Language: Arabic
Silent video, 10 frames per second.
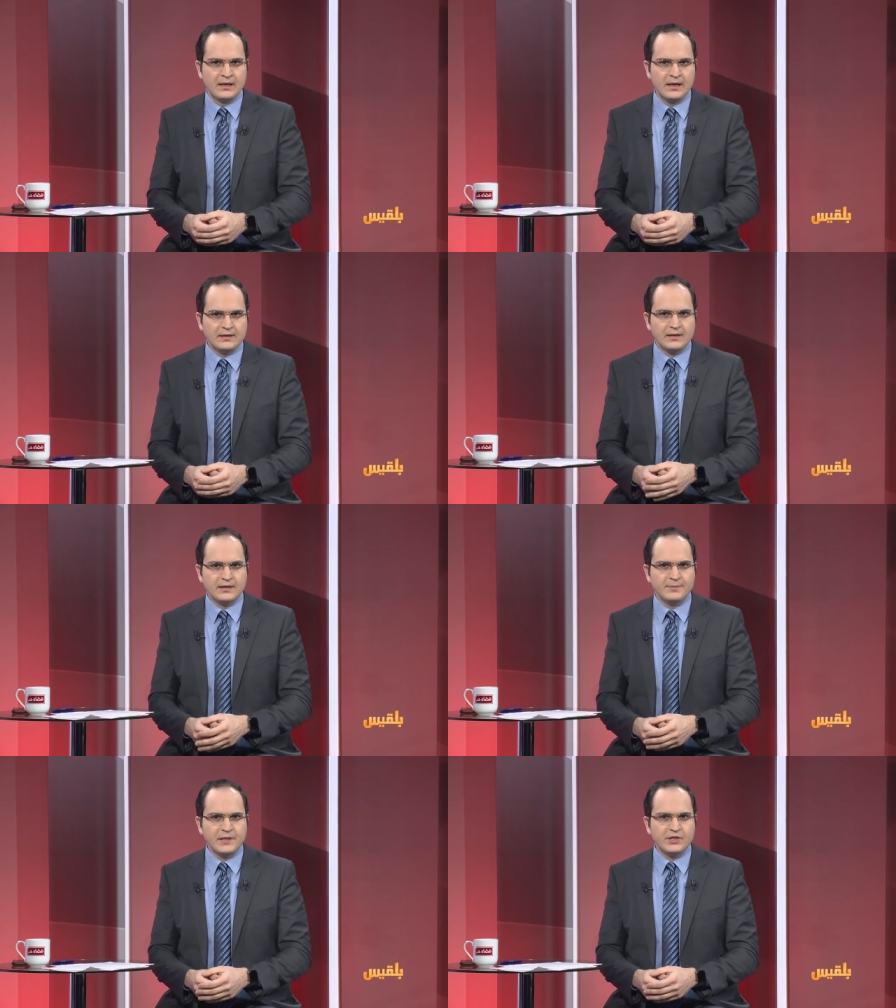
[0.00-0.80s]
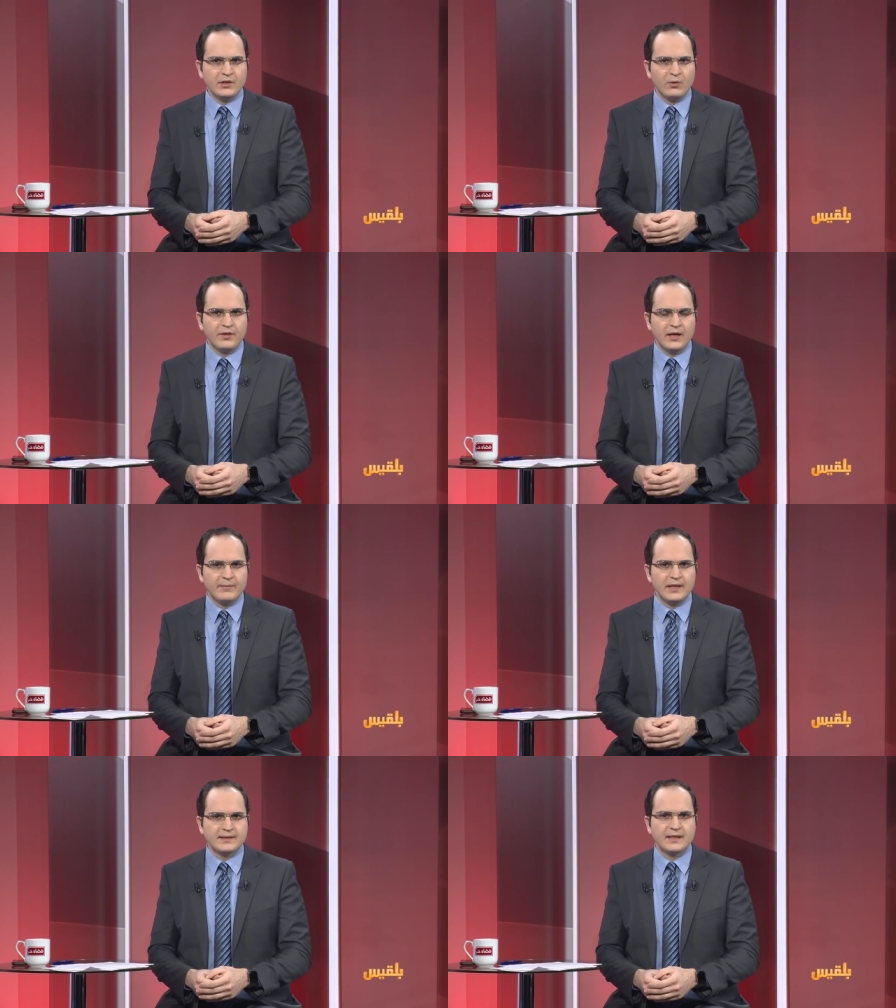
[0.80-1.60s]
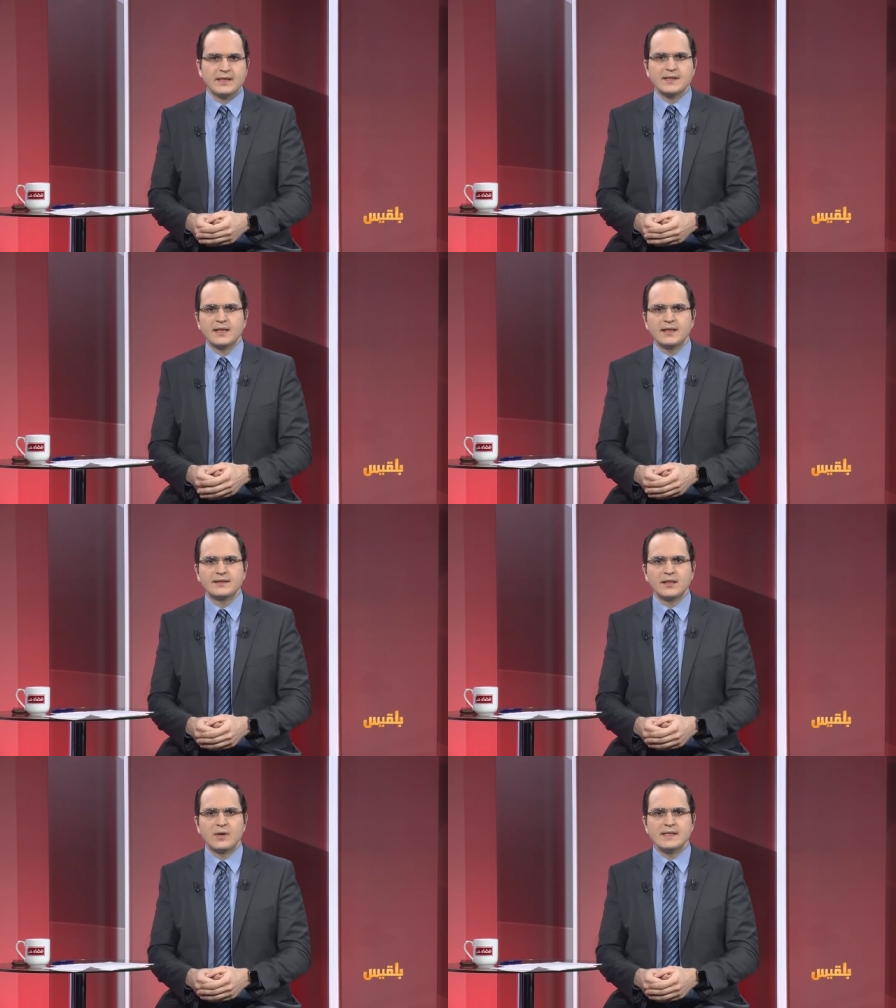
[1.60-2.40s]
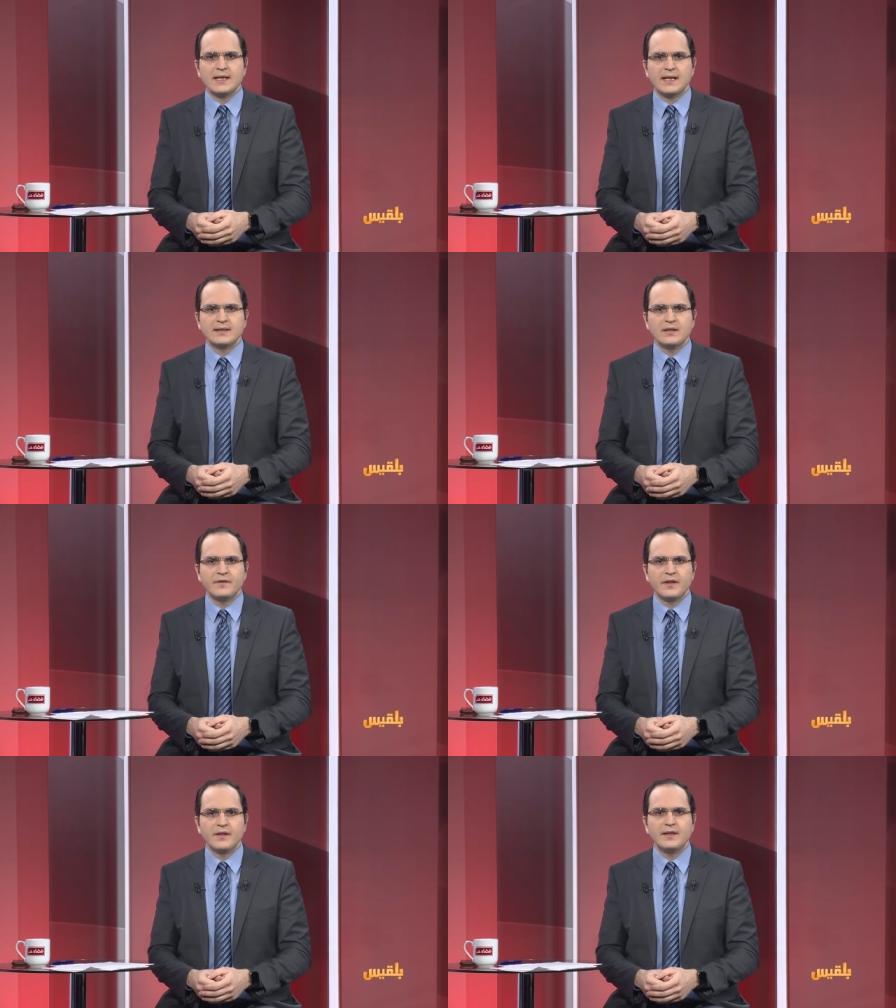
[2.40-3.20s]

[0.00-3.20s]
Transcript: أطلقت ميليشيا الحوثي عملية عسكرية واسعة في